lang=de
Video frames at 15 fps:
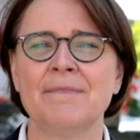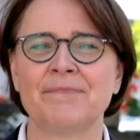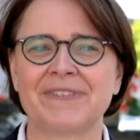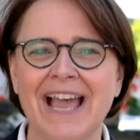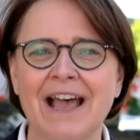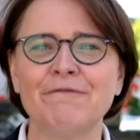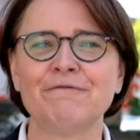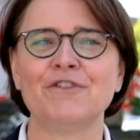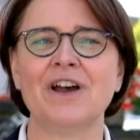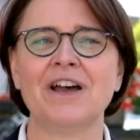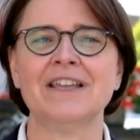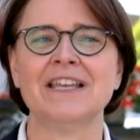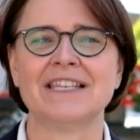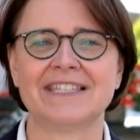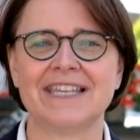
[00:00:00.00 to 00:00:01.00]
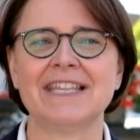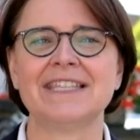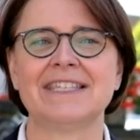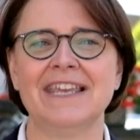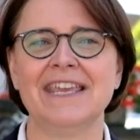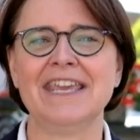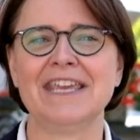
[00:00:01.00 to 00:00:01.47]
Dafür
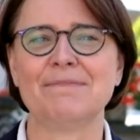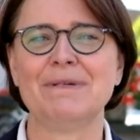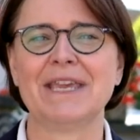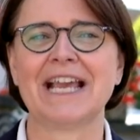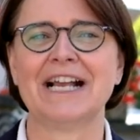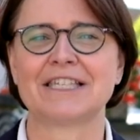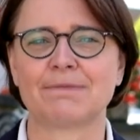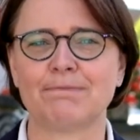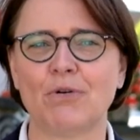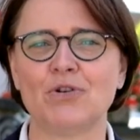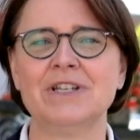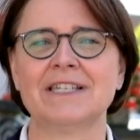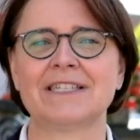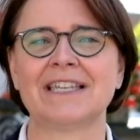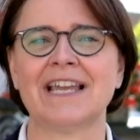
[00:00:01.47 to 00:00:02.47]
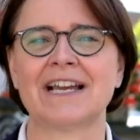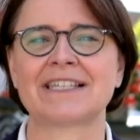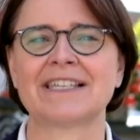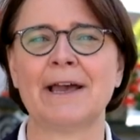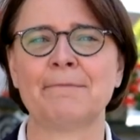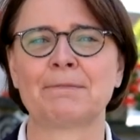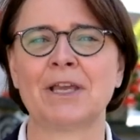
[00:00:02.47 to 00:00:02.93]
setze ich mich als
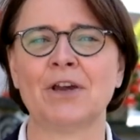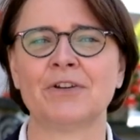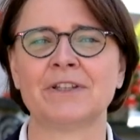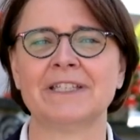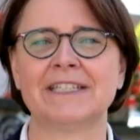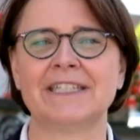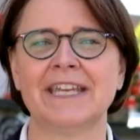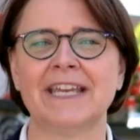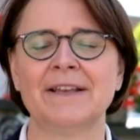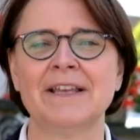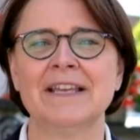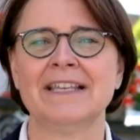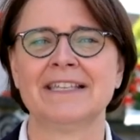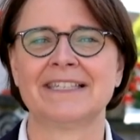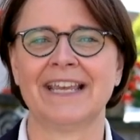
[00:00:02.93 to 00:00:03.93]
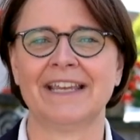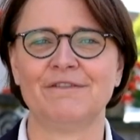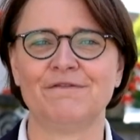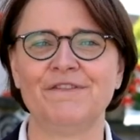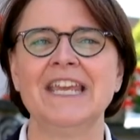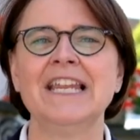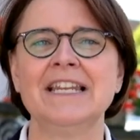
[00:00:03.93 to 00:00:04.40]
Bundestagsabgeordnete seit
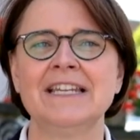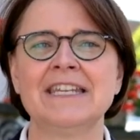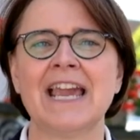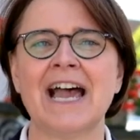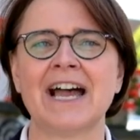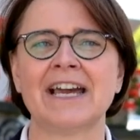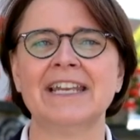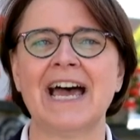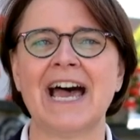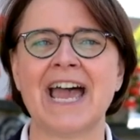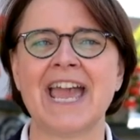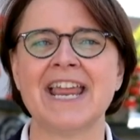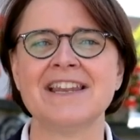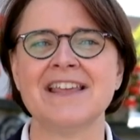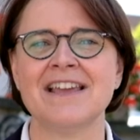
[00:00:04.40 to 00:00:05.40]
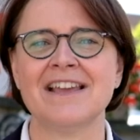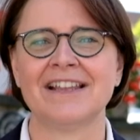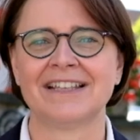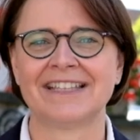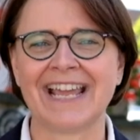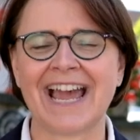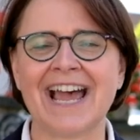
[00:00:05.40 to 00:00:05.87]
vielen Jahren ein.
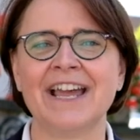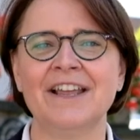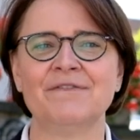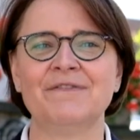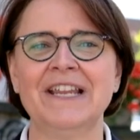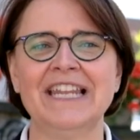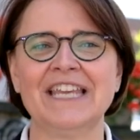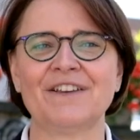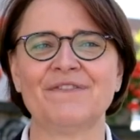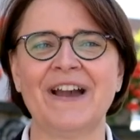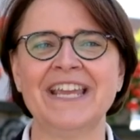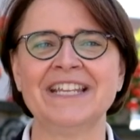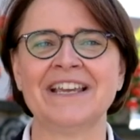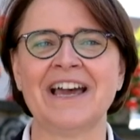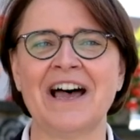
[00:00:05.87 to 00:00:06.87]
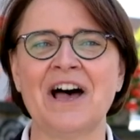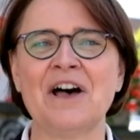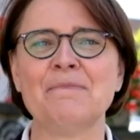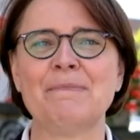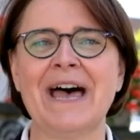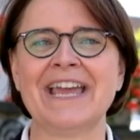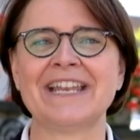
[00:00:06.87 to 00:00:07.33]
Daran will ich
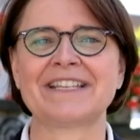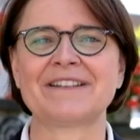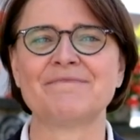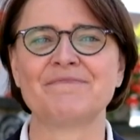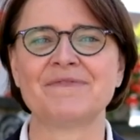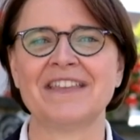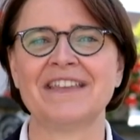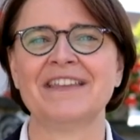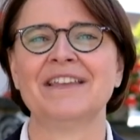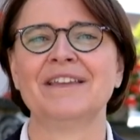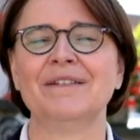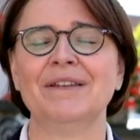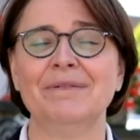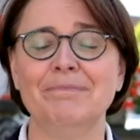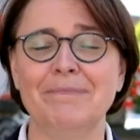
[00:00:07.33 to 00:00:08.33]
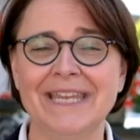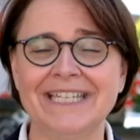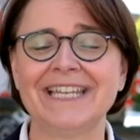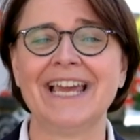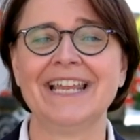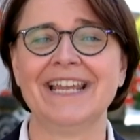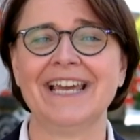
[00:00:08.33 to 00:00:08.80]
weiterarbeiten.
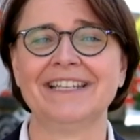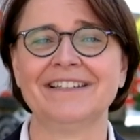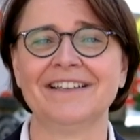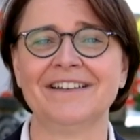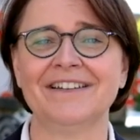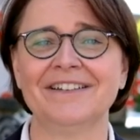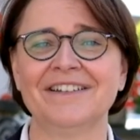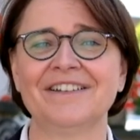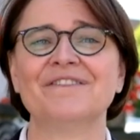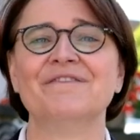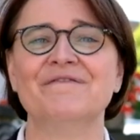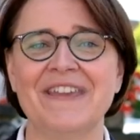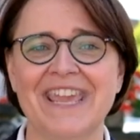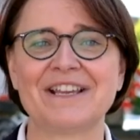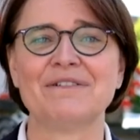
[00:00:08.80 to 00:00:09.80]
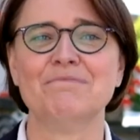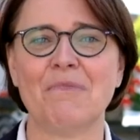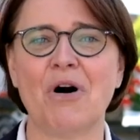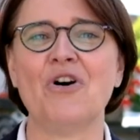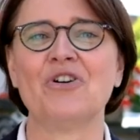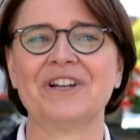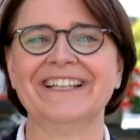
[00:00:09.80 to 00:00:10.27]
Miteinander wegen
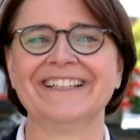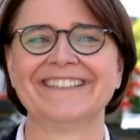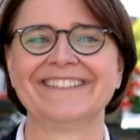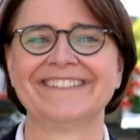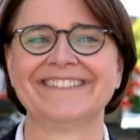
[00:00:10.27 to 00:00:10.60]
morgen.